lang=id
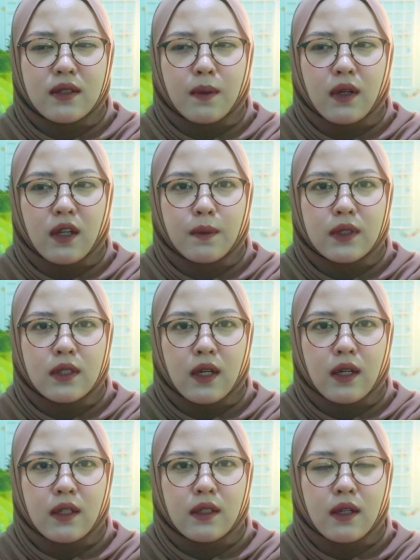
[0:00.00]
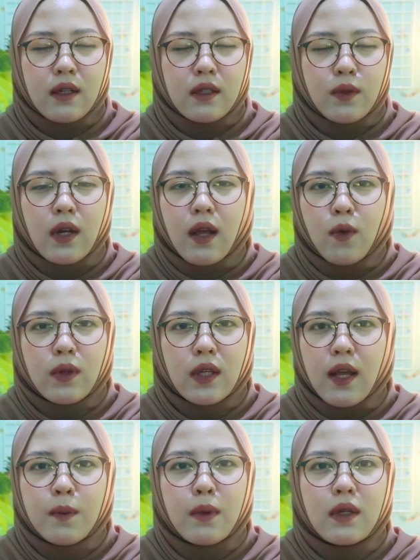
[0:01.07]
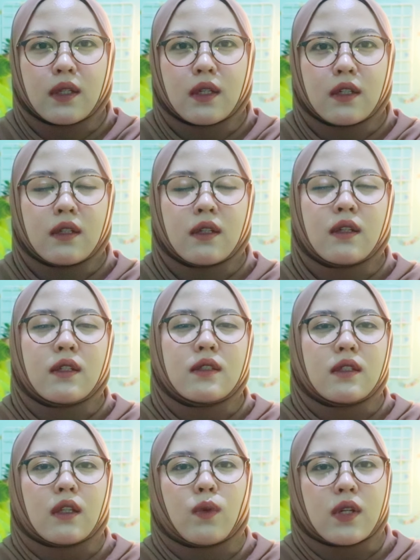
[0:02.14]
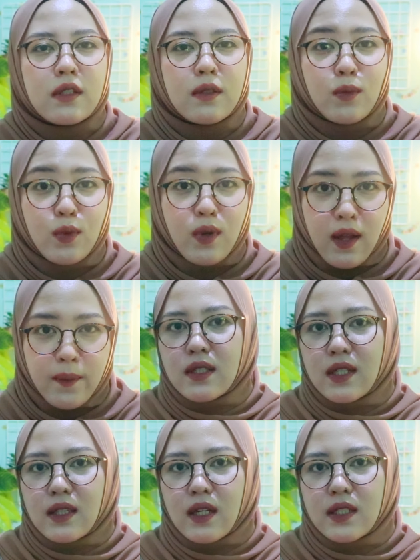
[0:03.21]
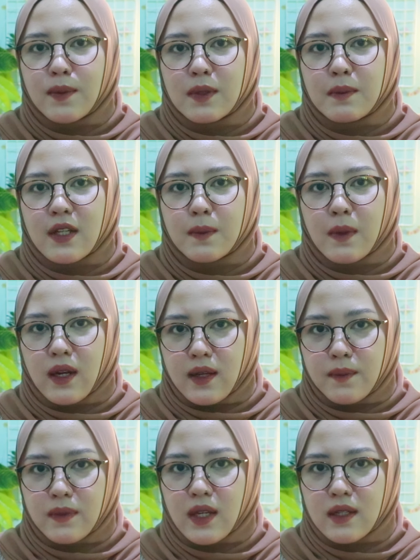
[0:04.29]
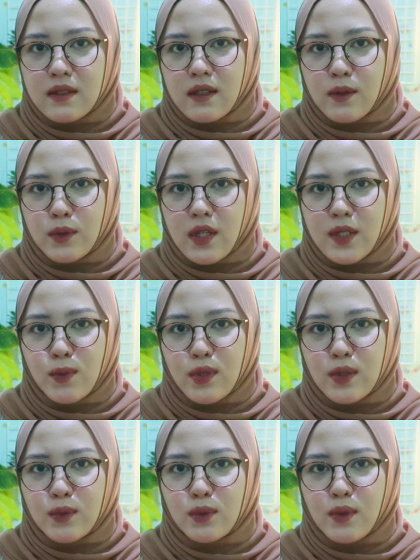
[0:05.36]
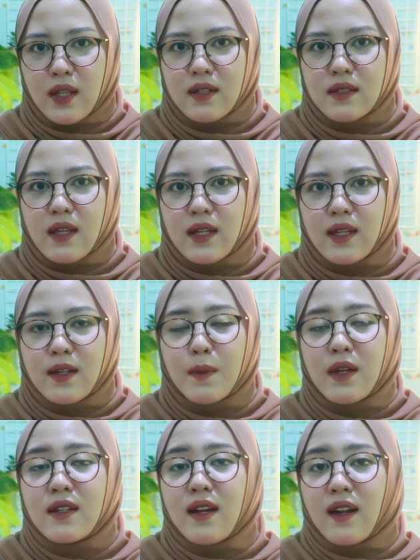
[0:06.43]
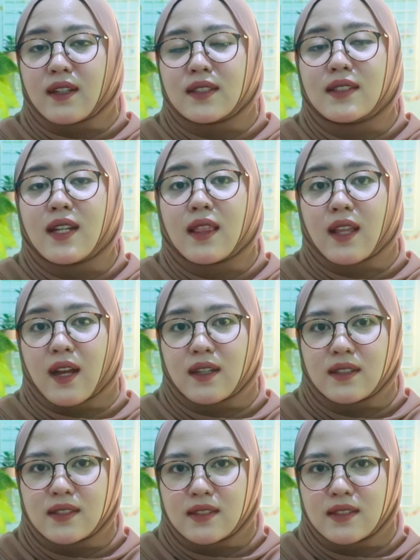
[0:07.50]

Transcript: sama agen perjalanannya, ya udahlah, oke okay lah, balik ke jadwal semula. Sekitar jam 11 malam, taksi yang udah dibuking untuk antar Zahir ke bandara datang.